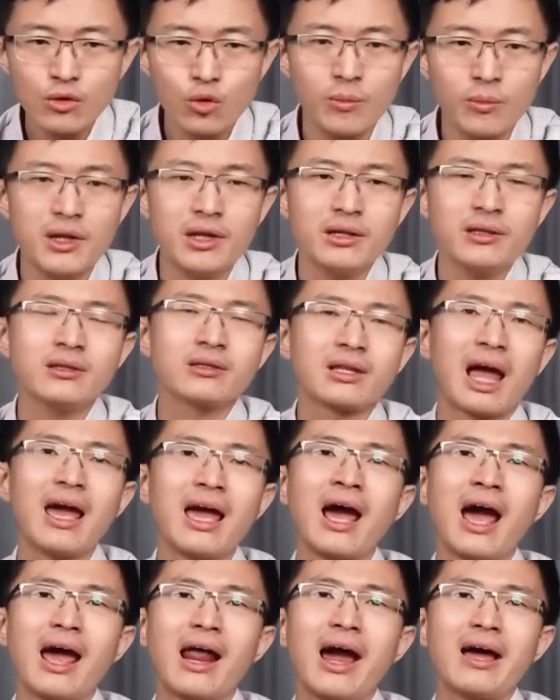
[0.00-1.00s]
我们
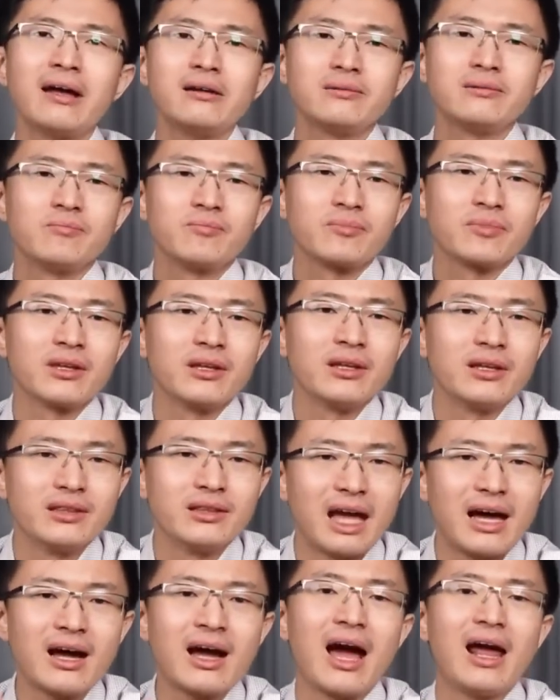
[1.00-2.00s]
台海啦，
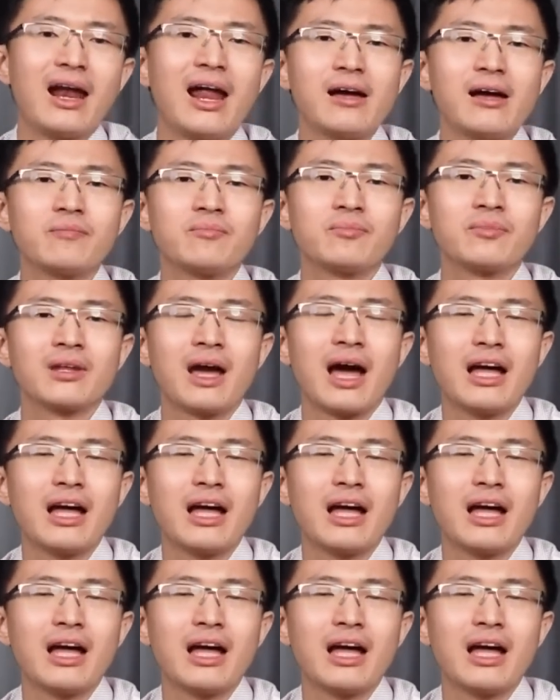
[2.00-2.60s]
南海啦。